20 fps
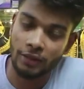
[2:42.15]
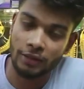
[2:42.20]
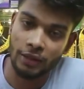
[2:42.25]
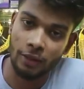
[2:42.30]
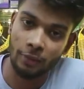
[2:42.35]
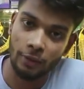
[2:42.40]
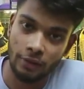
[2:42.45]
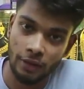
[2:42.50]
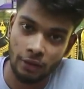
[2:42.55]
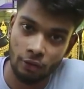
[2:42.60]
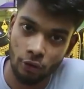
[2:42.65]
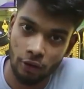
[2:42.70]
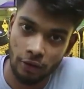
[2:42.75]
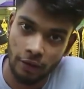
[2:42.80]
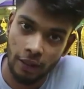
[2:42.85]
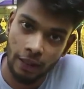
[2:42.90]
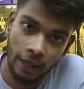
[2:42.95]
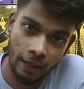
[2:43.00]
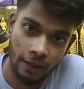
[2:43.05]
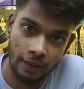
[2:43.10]
যাচাই বাছাই করে
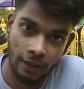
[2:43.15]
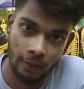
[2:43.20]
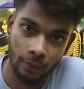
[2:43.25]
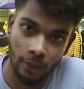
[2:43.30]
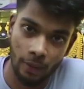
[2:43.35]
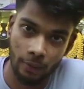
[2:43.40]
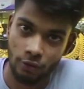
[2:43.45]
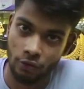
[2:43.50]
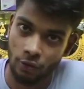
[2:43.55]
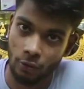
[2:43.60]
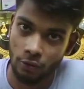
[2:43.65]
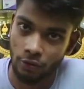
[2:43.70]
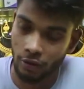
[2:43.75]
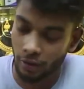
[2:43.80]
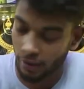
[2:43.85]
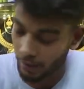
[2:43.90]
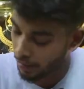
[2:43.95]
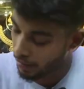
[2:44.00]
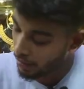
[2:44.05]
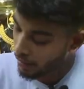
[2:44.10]
দেখে নিতে পারবেন
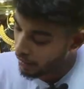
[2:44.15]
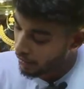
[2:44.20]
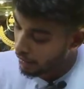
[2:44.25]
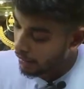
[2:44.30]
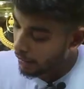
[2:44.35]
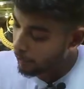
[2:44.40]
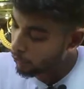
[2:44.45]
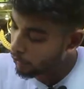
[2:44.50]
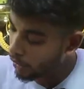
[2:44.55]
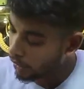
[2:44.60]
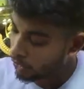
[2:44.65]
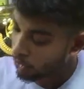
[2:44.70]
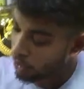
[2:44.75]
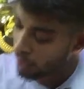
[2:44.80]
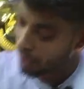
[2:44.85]
সমস্যা নেই এই প্রোডাক্ট